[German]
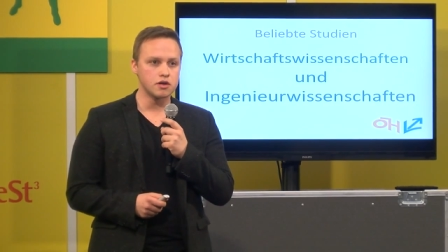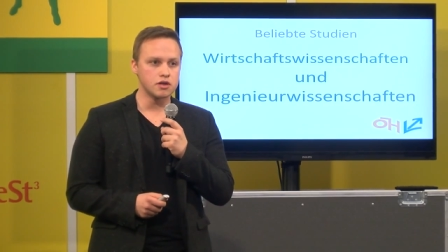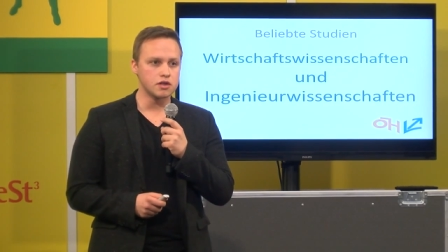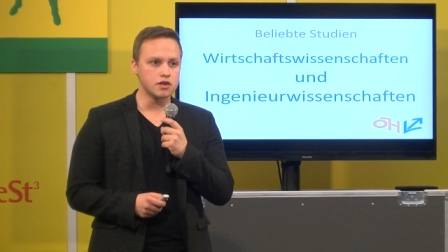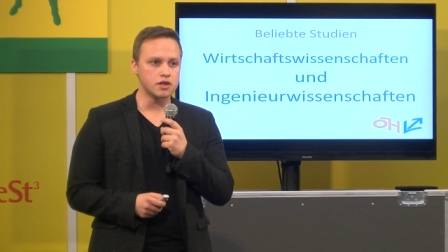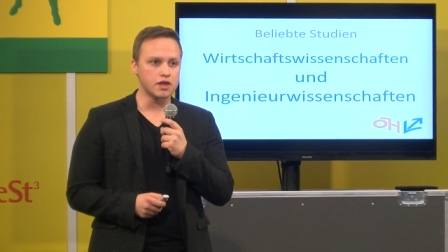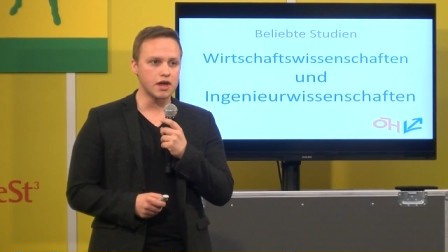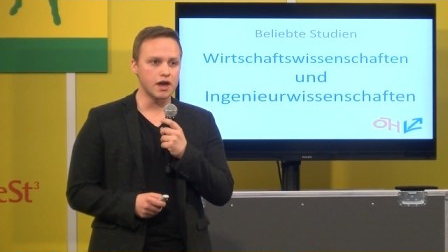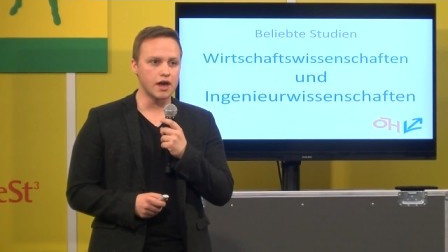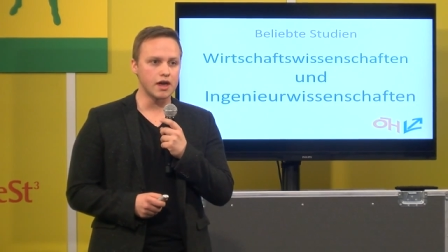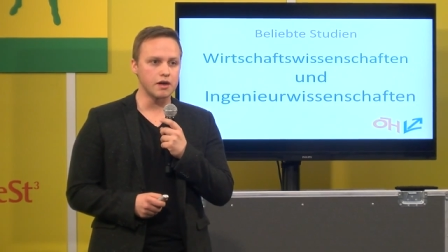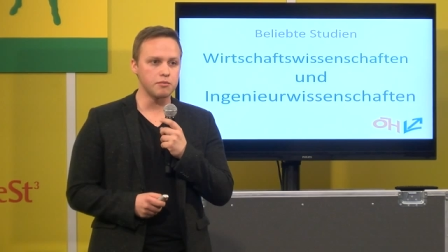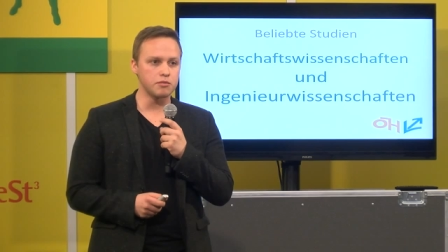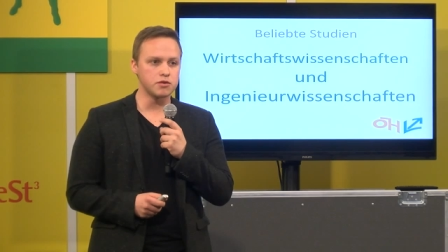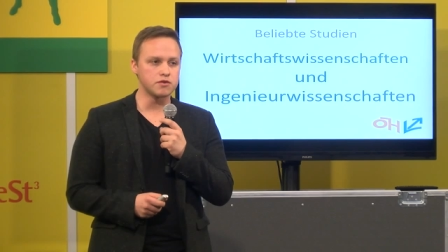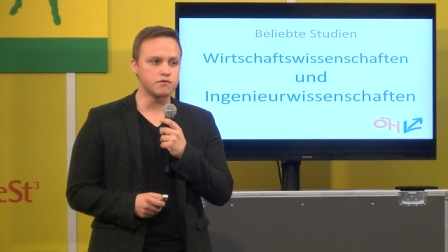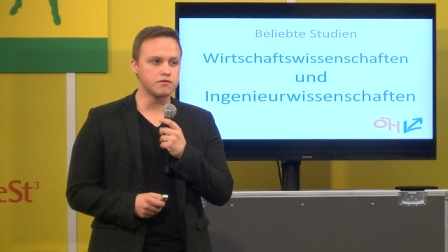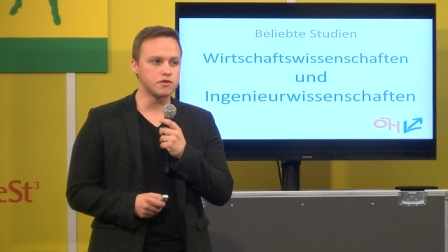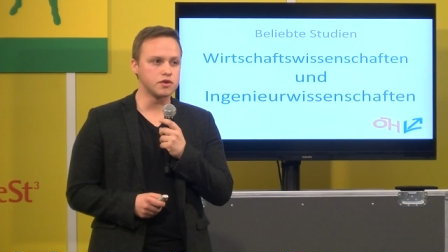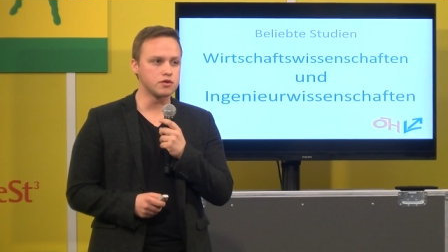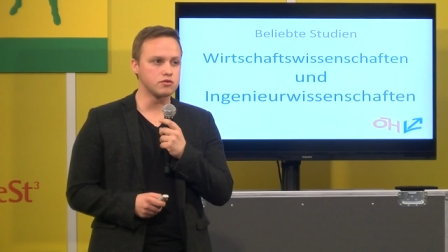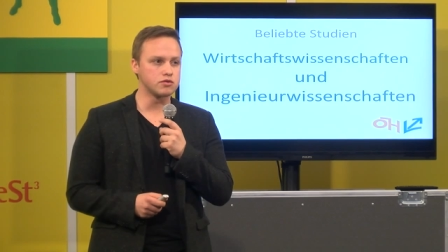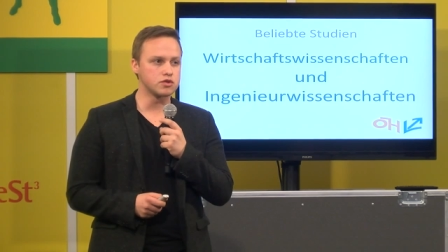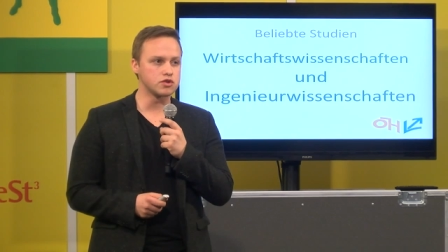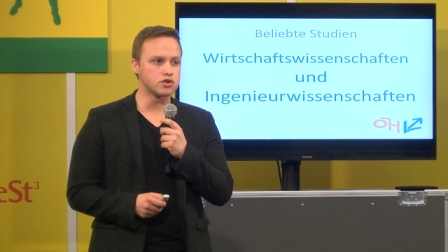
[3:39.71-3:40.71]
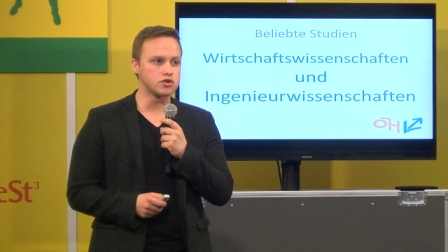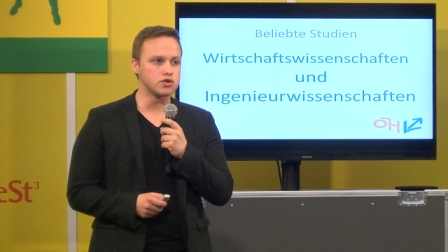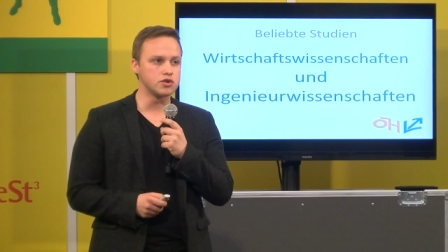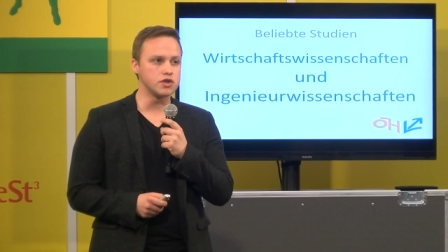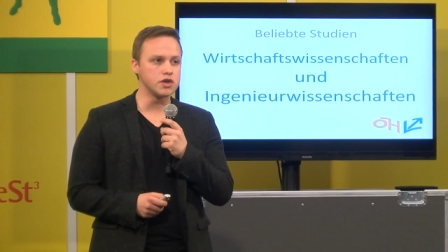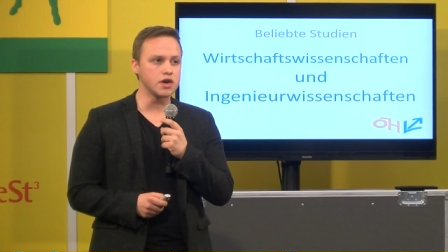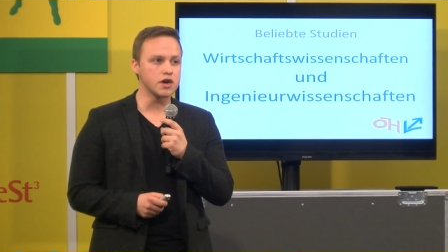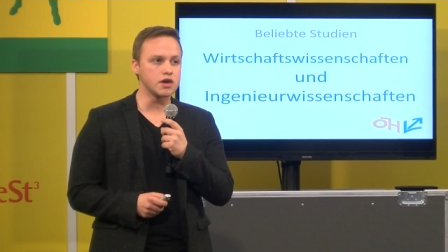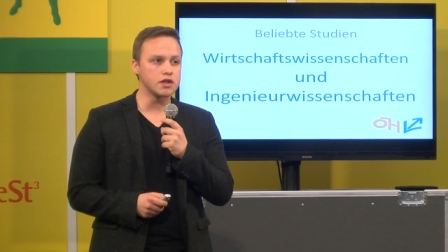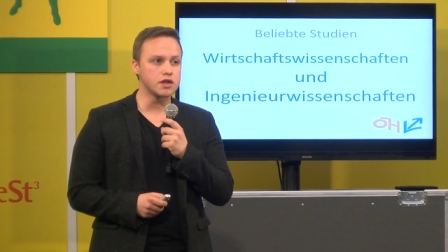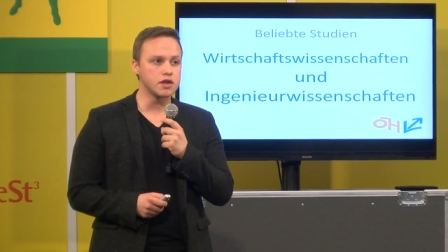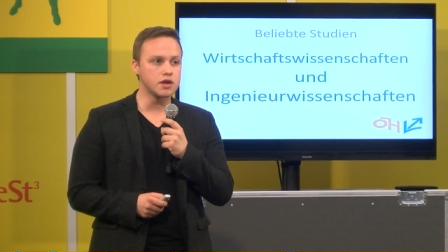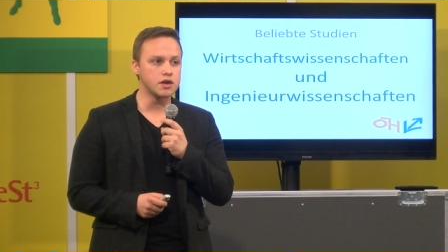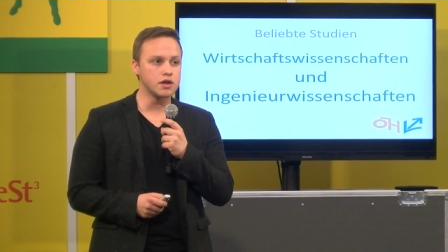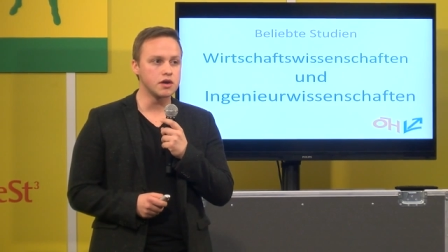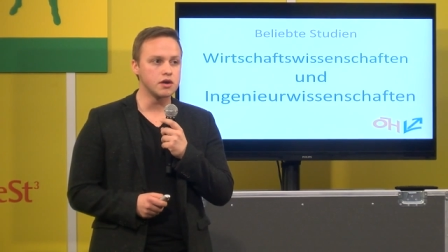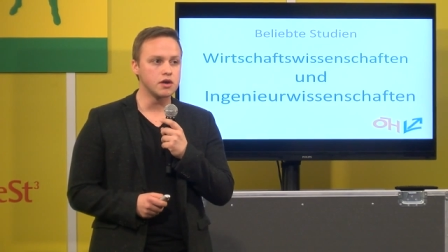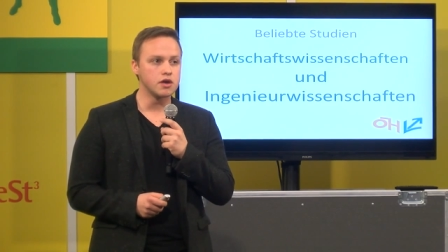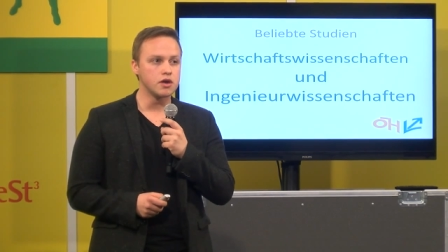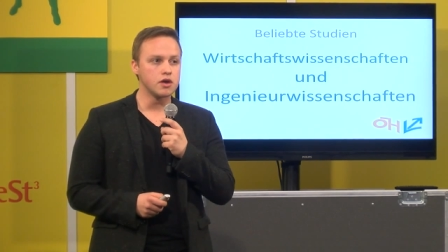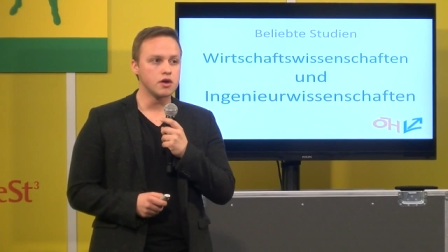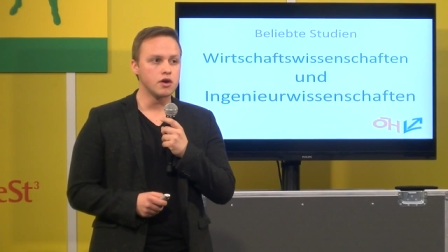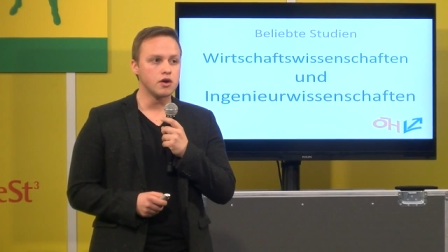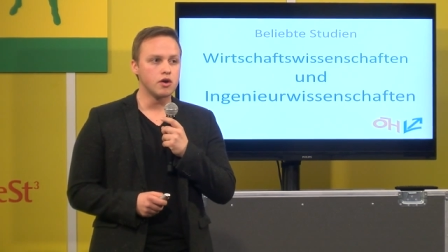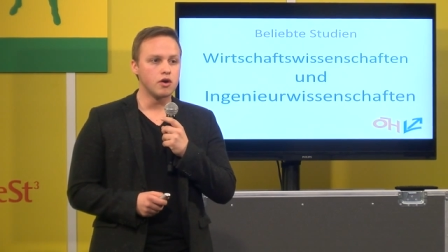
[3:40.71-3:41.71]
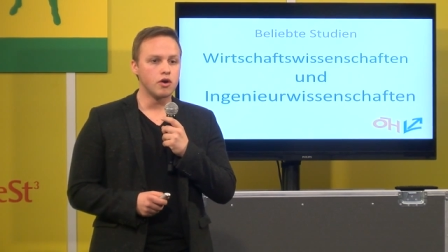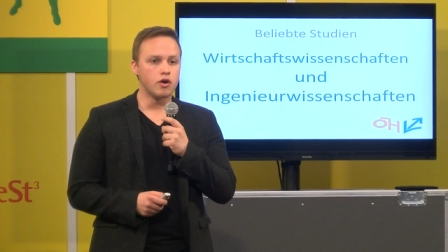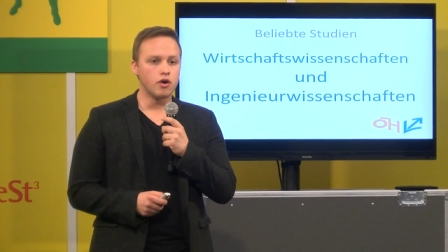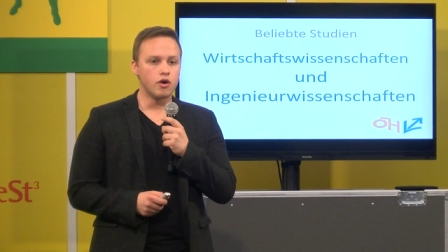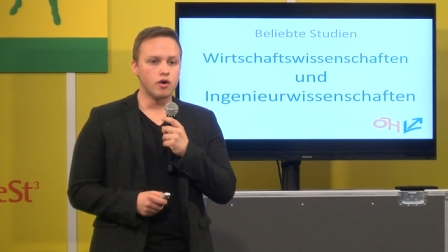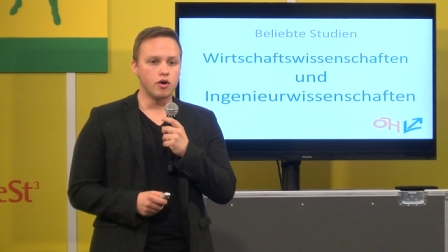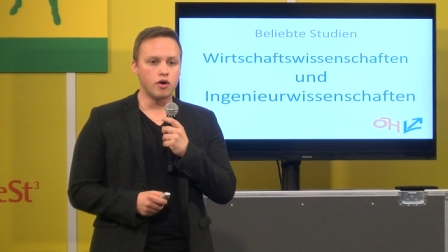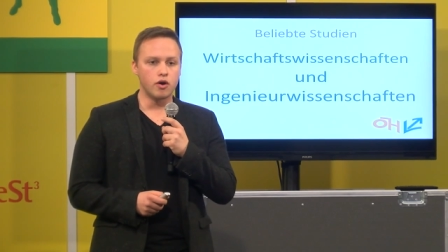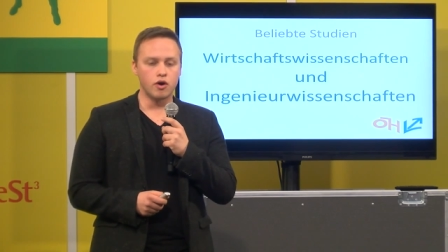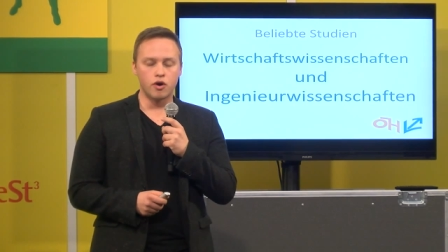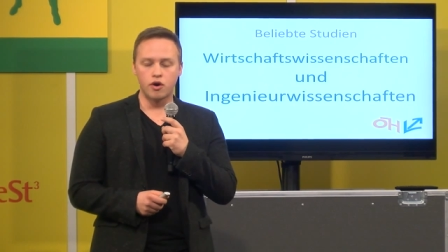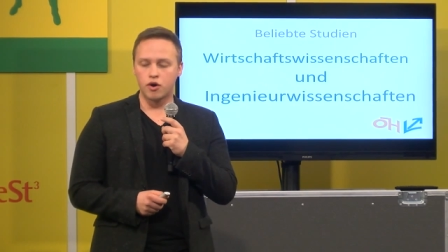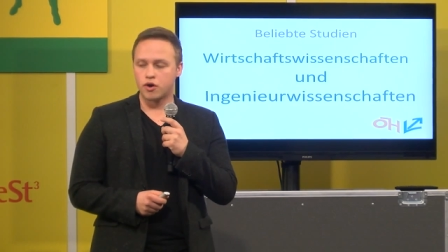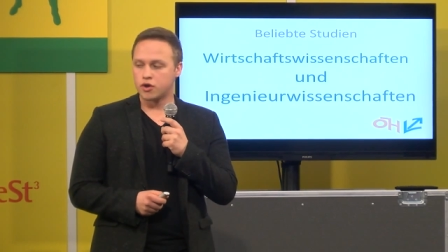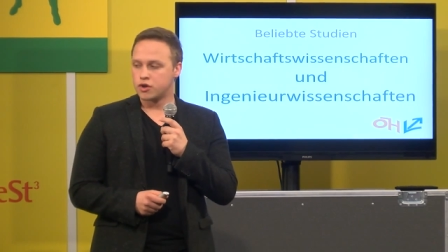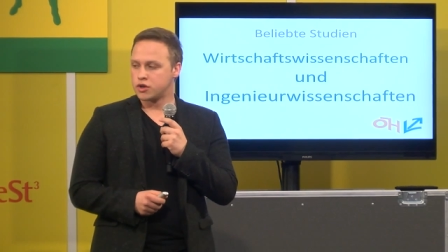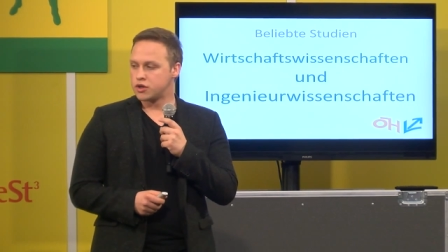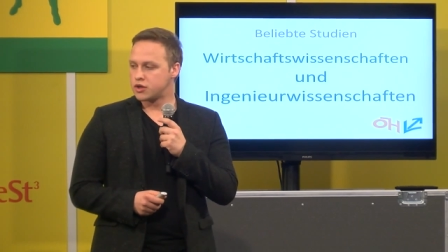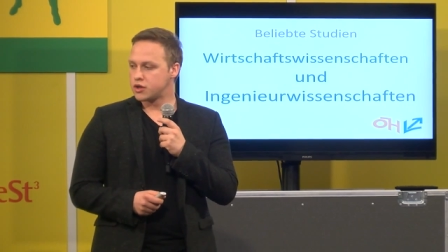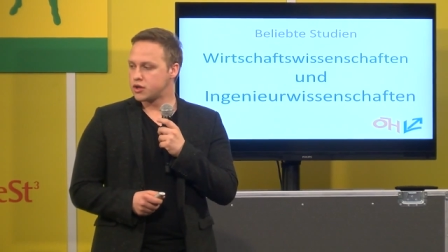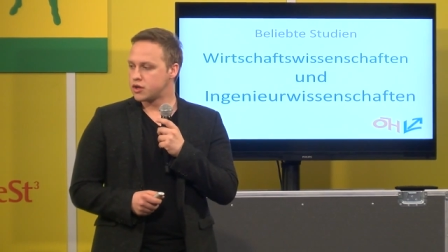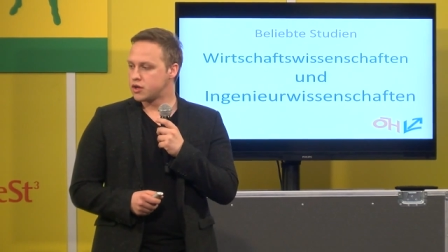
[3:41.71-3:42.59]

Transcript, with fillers: 300 bis 400 Studierenden und